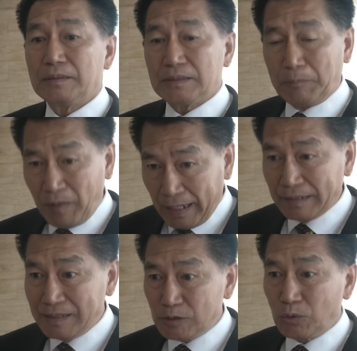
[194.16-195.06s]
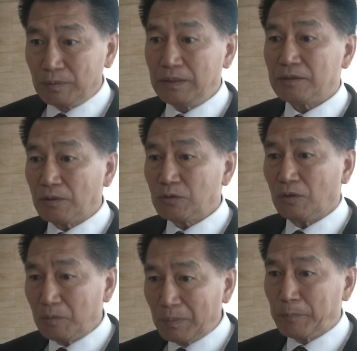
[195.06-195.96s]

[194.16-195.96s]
สำคัญที่สุดที่สสต้องมา